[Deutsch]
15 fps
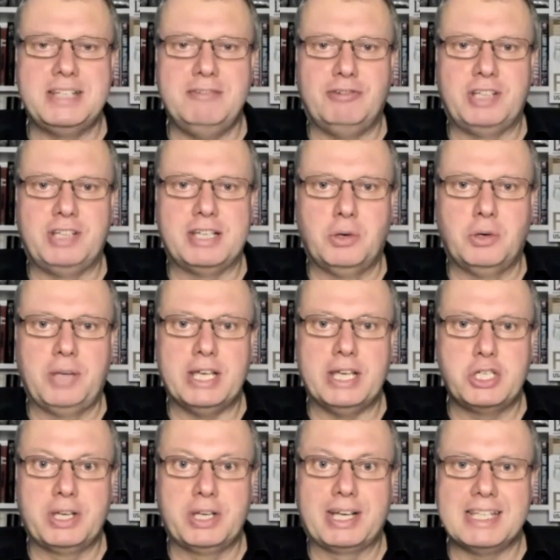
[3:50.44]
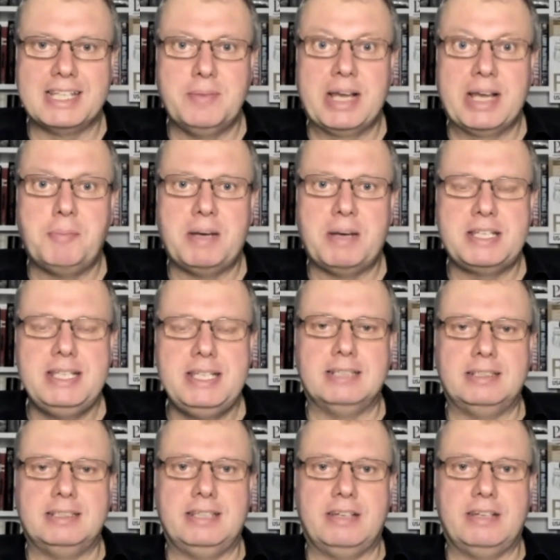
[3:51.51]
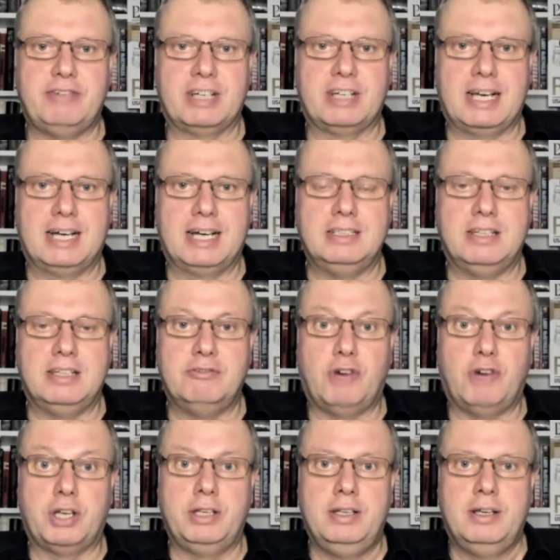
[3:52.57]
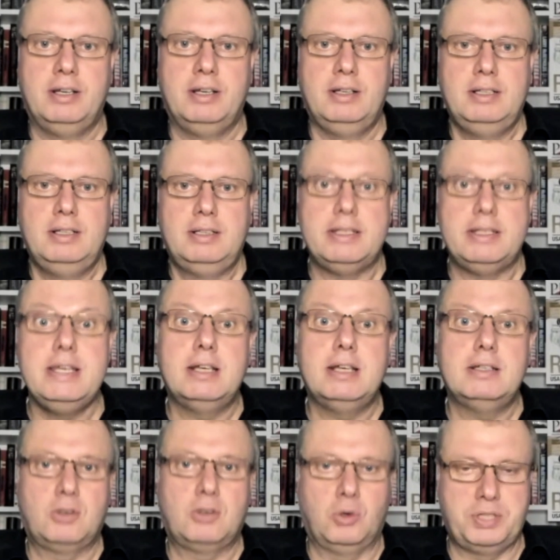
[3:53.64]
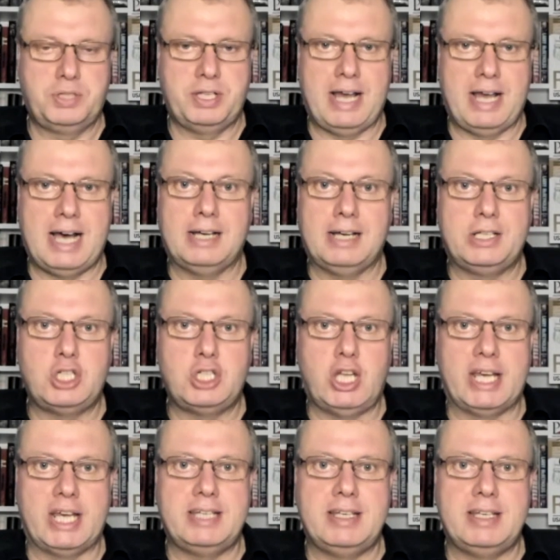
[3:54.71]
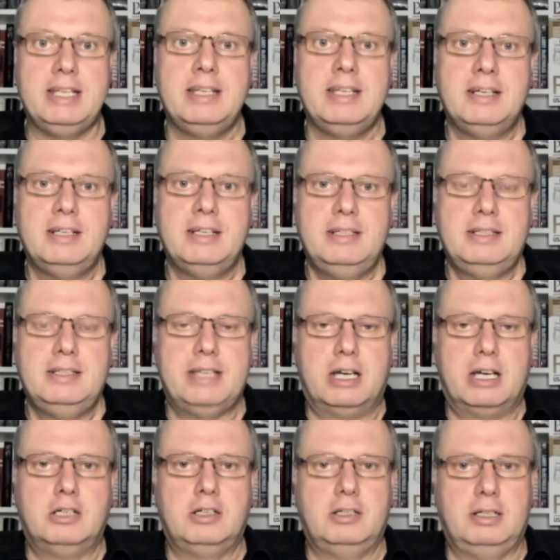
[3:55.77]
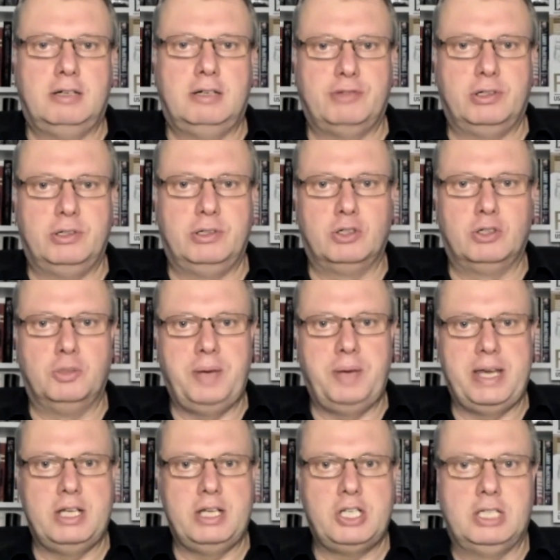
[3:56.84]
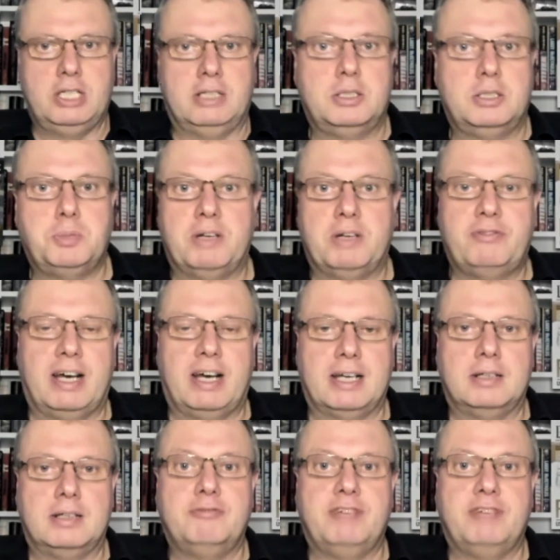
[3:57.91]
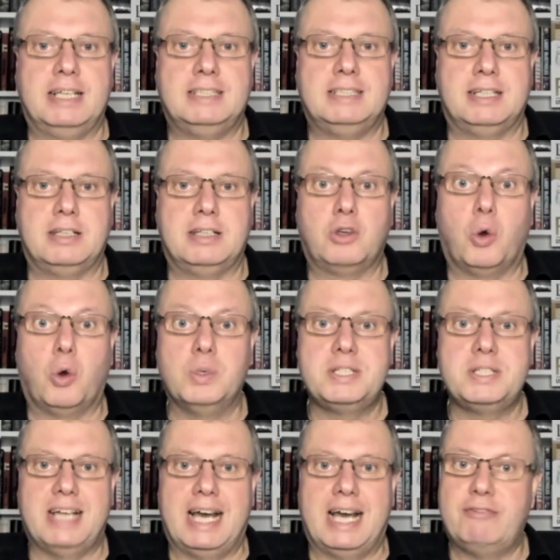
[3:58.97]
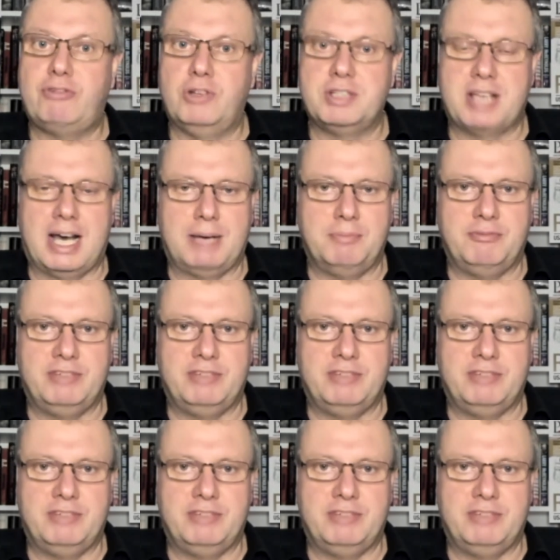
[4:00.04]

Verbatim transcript: von Daytona ist schon eine ganze Menge passiert in den vergangenen Wochen. Die große Nachricht schlechthin, die auch auf europäische Sportwagenfans einen großen Einfluss haben